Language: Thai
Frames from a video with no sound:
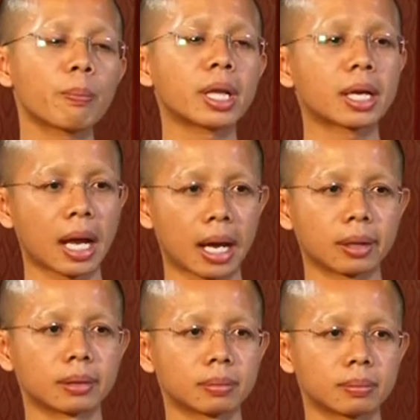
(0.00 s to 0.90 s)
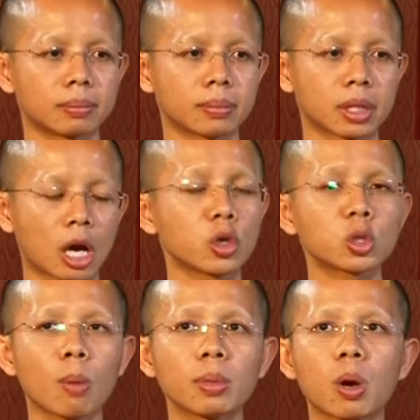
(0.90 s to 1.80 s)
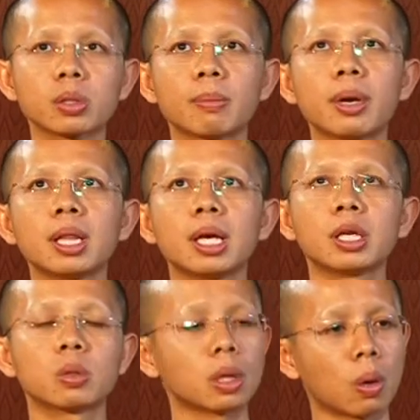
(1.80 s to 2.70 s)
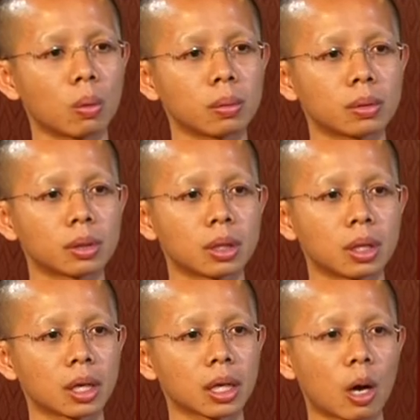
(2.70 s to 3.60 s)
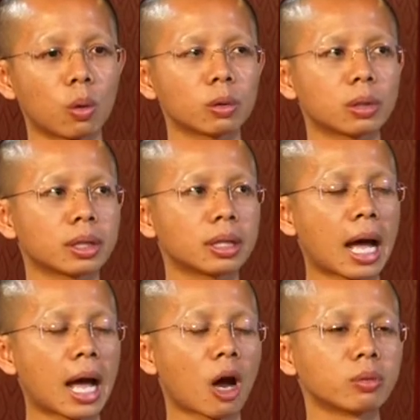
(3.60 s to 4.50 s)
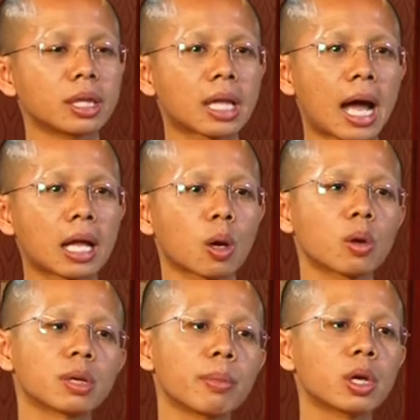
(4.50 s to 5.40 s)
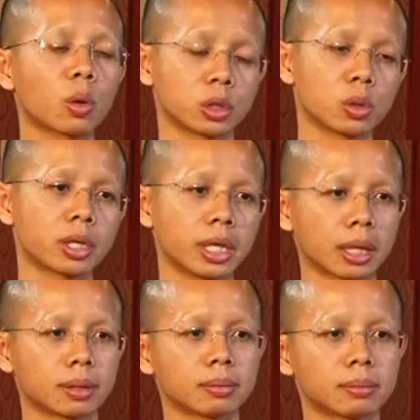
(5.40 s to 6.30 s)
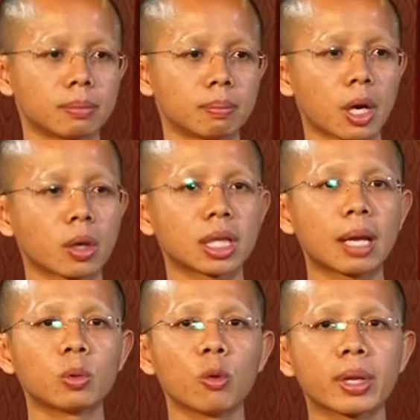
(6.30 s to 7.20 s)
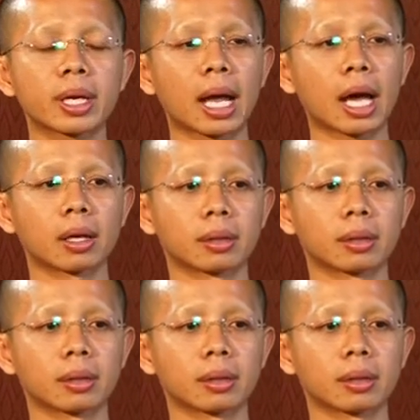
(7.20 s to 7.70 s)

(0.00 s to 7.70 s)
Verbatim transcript: ็เป็นกลาง เขาชมเราก็จะไม่เหลิงจนหลง เขาด่าเขานินทาเราก็จะไม่โกรธจนเกลียด มันก็จะรับรู้เป็นกลาง